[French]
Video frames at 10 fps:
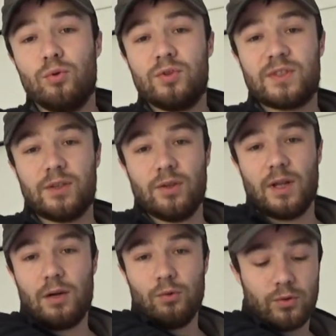En plus, ça donne
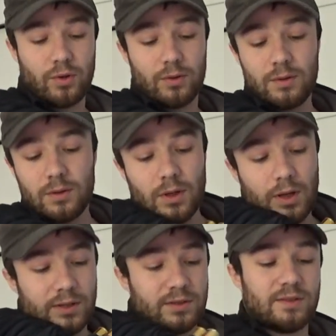un look
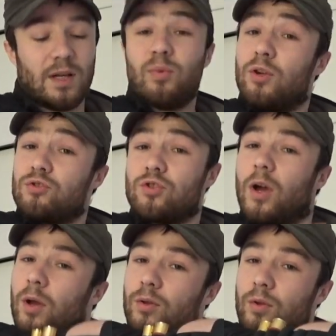assez sympa. C'est
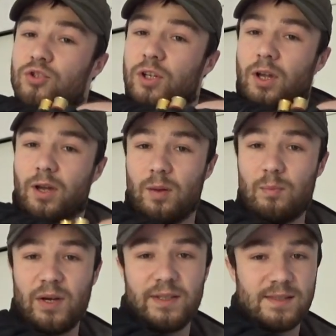un objet qui n'a quand
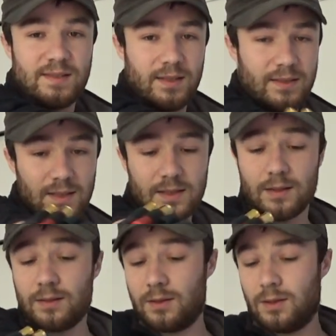même pas une esthétique.
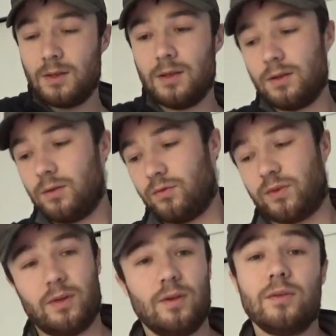
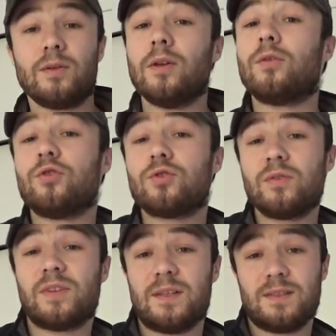Ça donne quelque
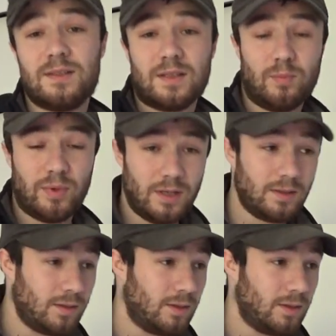chose d'assez sympa.